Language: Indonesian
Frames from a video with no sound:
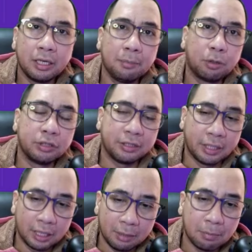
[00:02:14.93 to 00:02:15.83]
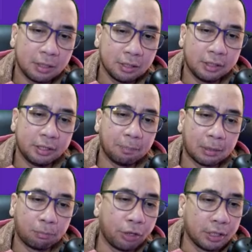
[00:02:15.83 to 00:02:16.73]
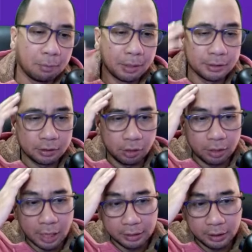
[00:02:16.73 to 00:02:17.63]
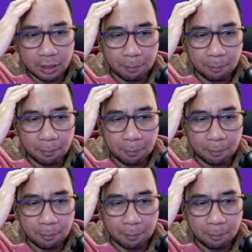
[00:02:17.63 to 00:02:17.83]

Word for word: di posisi kelima selisih 4 poin dengan Manchester United.